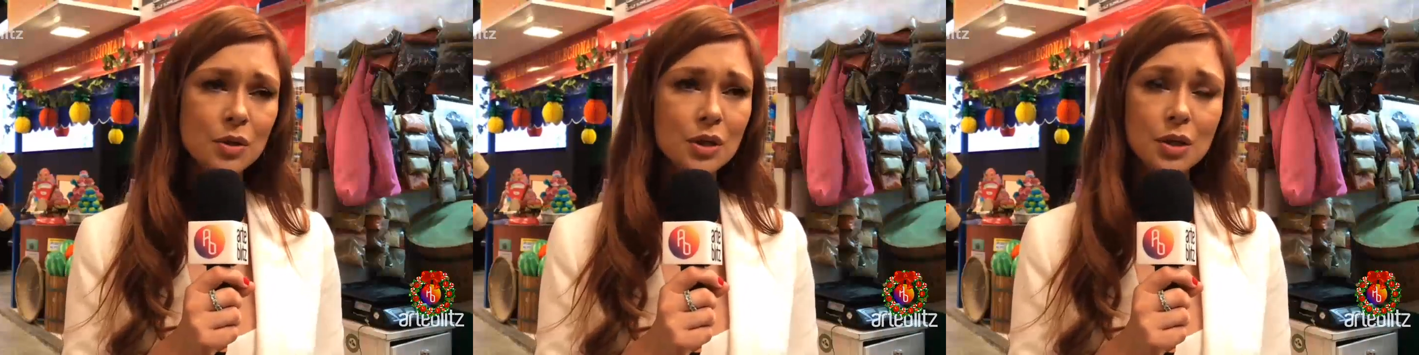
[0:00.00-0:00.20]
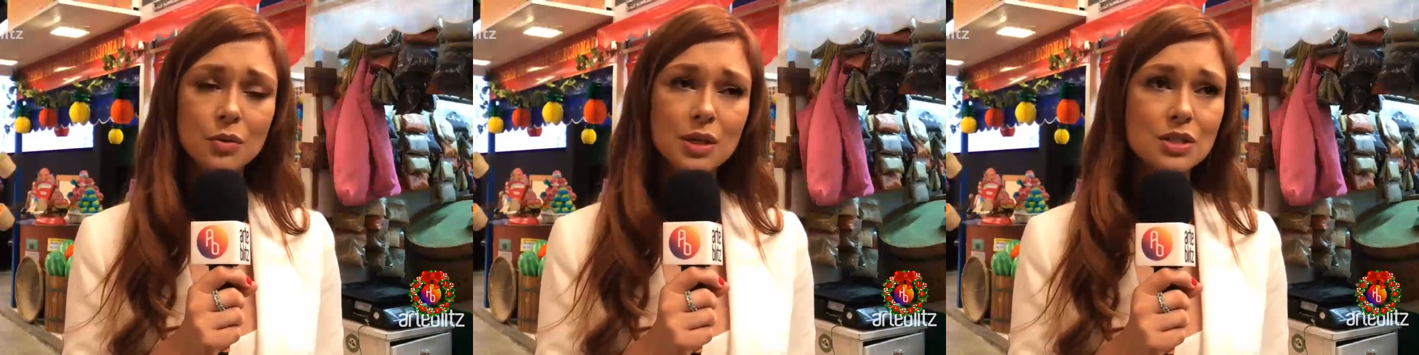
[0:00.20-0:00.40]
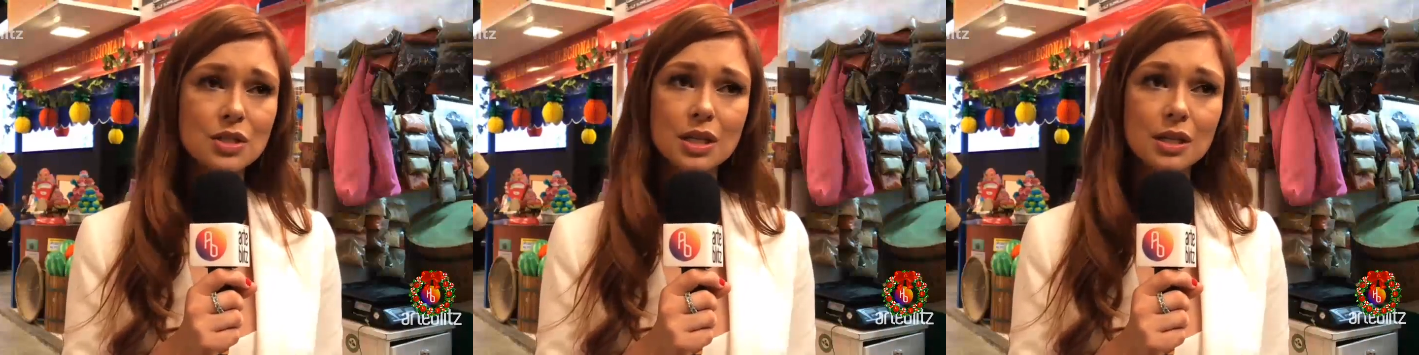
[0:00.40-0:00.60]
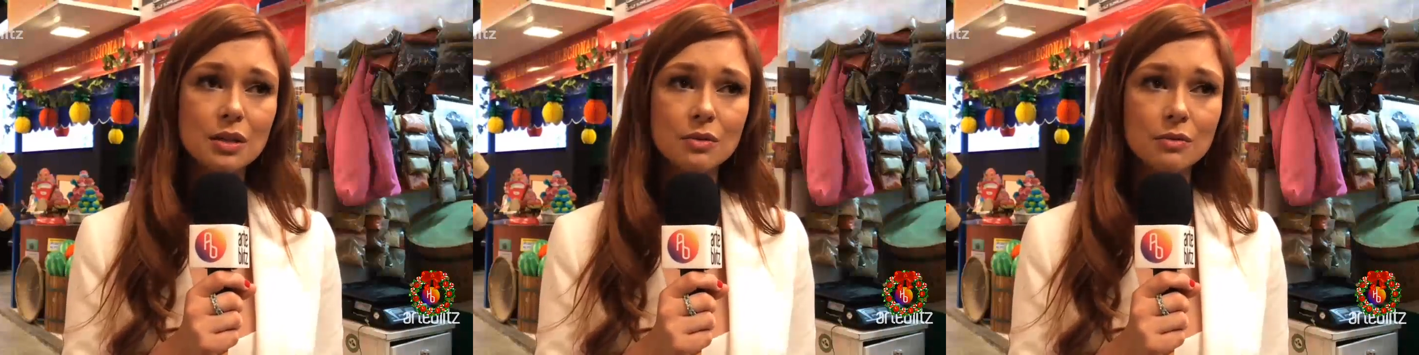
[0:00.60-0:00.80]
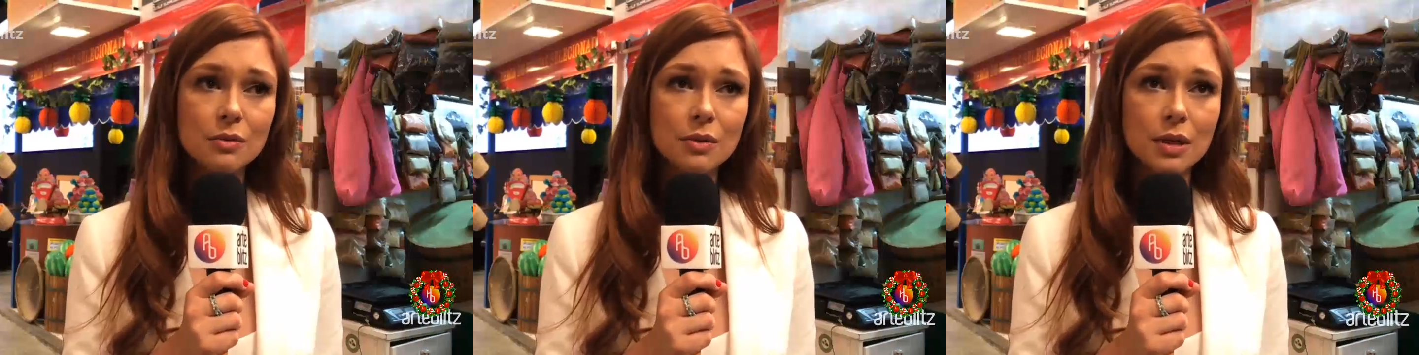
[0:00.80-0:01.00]
Eu, eu acho que em
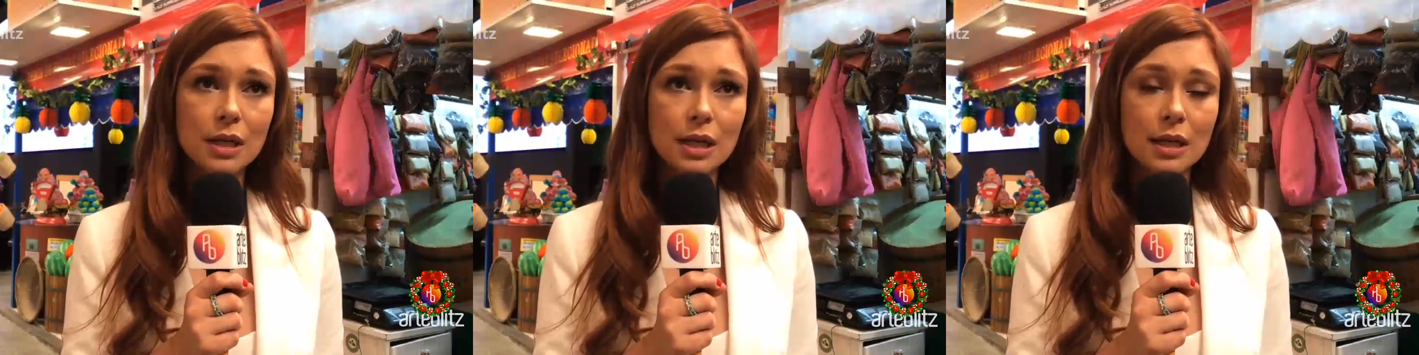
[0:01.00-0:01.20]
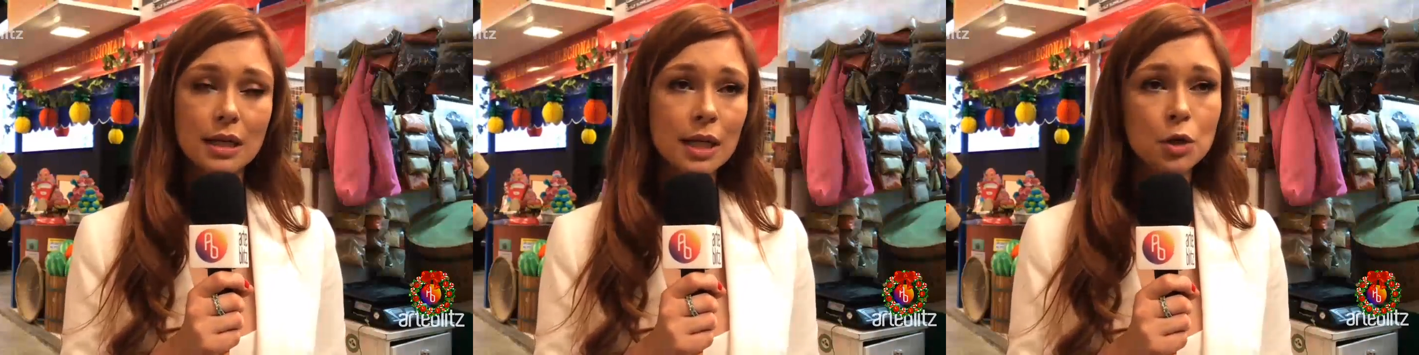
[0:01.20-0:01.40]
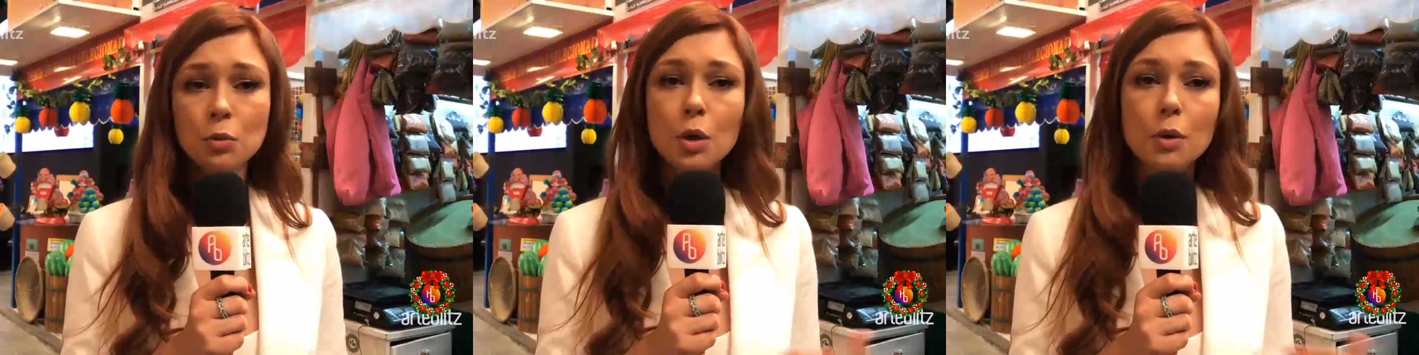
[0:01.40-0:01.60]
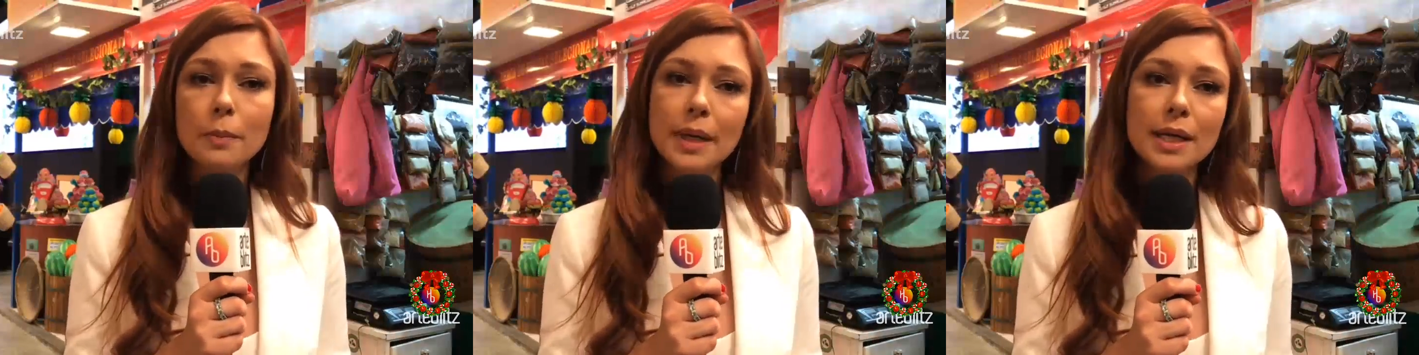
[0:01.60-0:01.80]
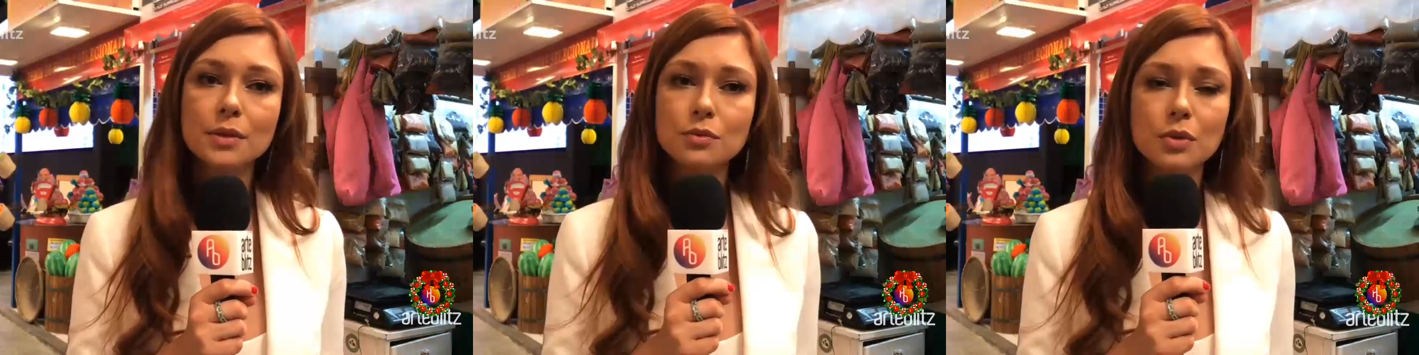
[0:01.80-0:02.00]
nenhum
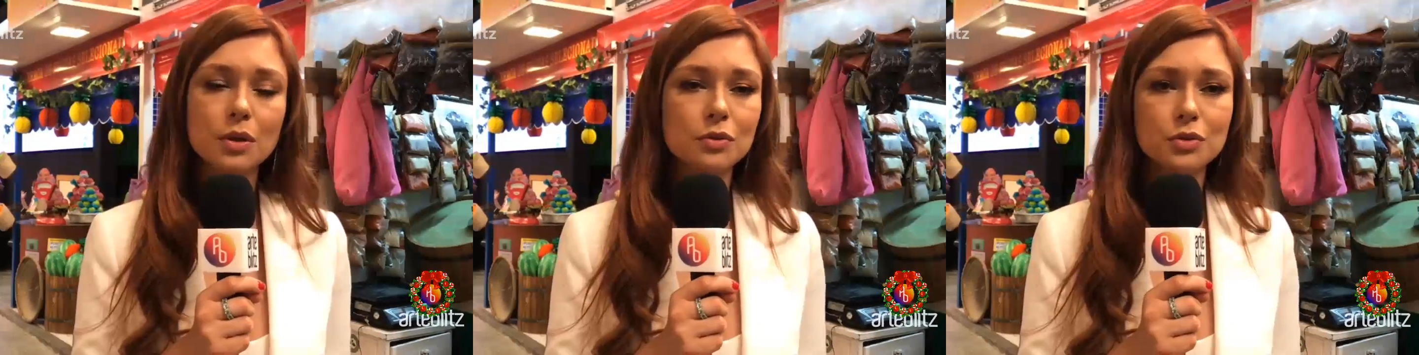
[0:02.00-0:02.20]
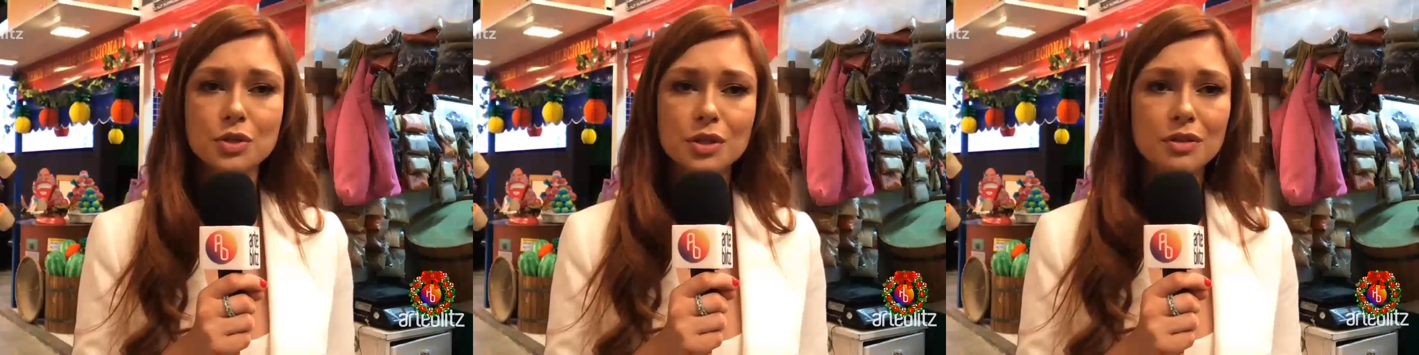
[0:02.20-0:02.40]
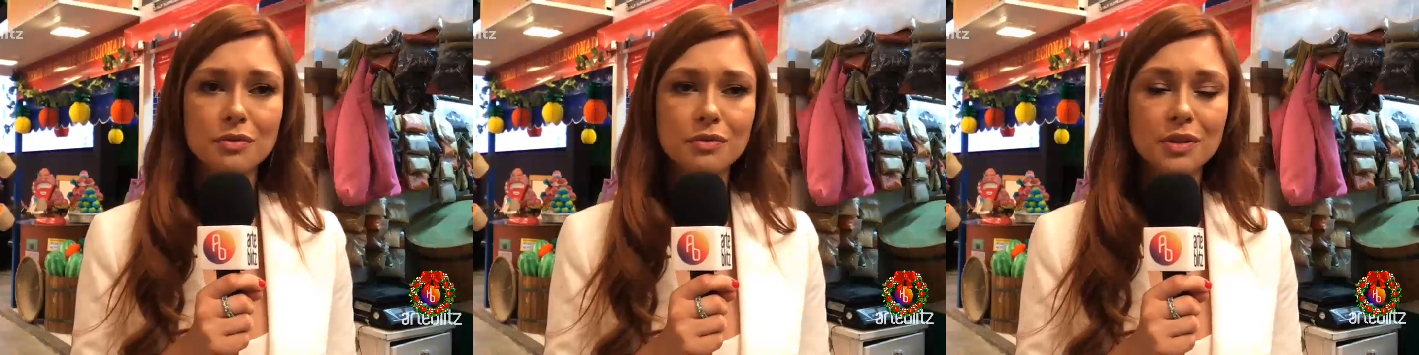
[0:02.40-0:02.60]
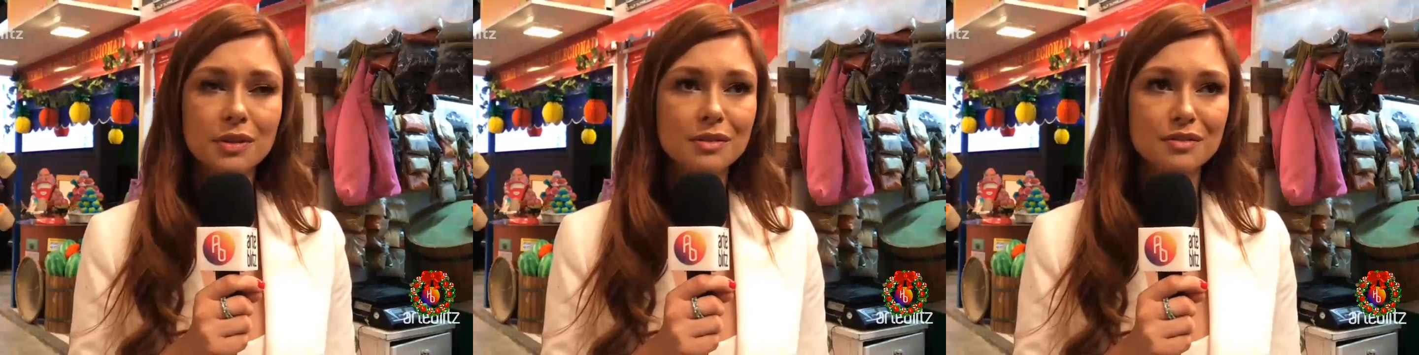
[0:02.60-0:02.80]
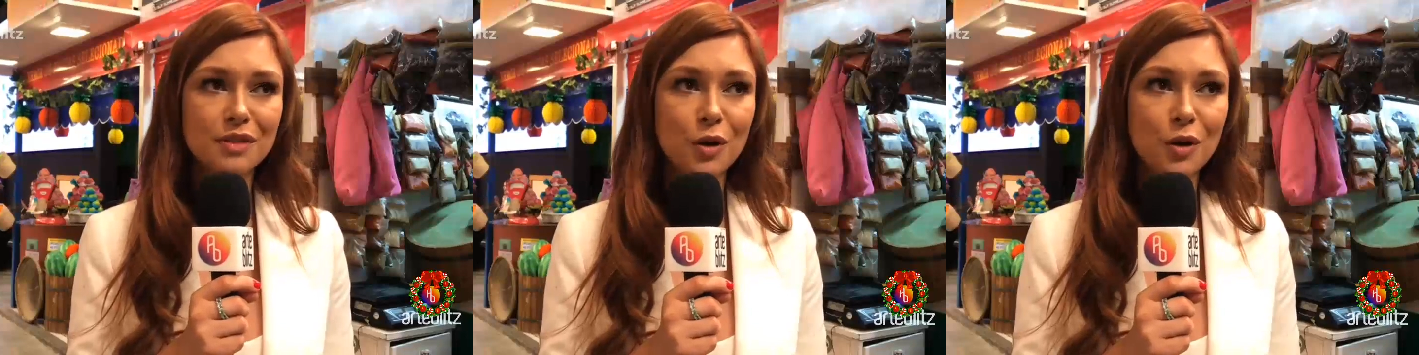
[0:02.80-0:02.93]
momento eu tive